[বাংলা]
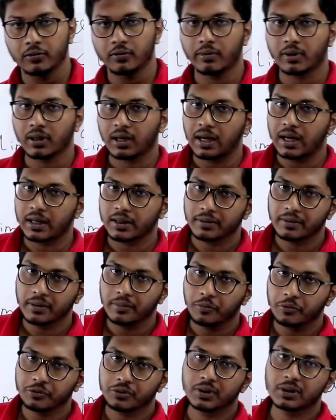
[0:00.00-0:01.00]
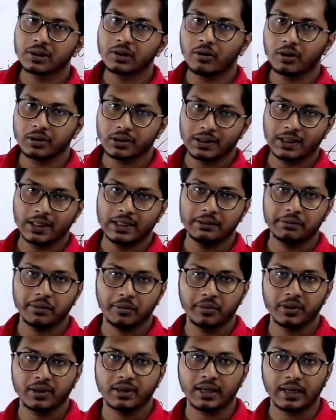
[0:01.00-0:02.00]
তোমার কাজ হবে প্রত্যেকটা অধ্যায়
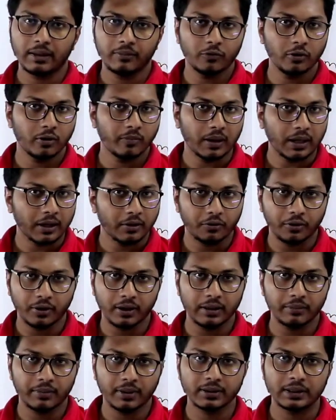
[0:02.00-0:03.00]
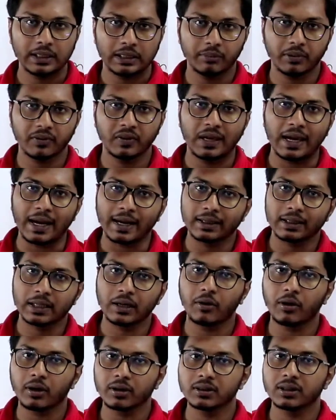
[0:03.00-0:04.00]
এইভাবে টাইপগুলো ভাগ করে নিবা দেখবে যে
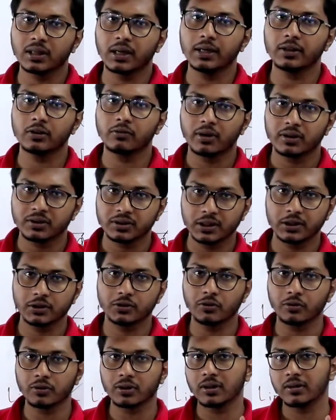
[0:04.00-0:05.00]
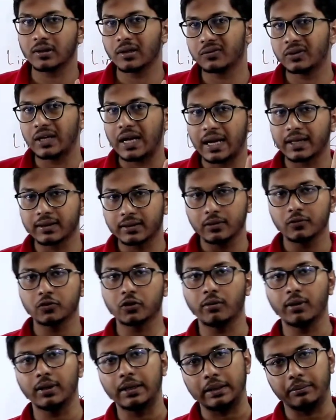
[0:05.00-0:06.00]
একটা অধ্যায় তোমার শেষ করতে জাস্ট একদিন
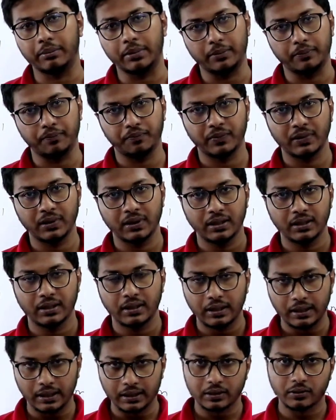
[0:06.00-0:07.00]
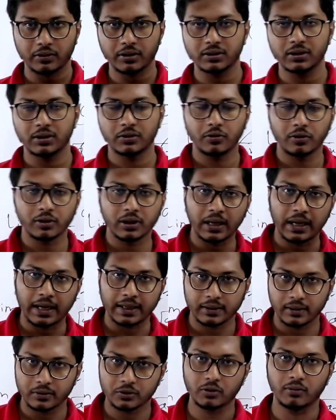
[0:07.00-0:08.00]
সময় লাগবে একটা অধ্যায় শেষ করতে
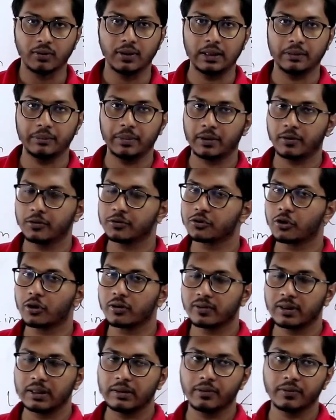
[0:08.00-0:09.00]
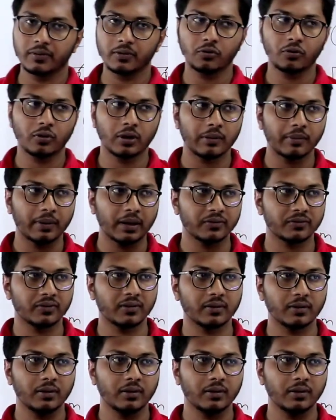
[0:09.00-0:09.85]
একদিন সময় লাগবে এখন শর্ট সিলেবাসে টোটাল ফার্স্ট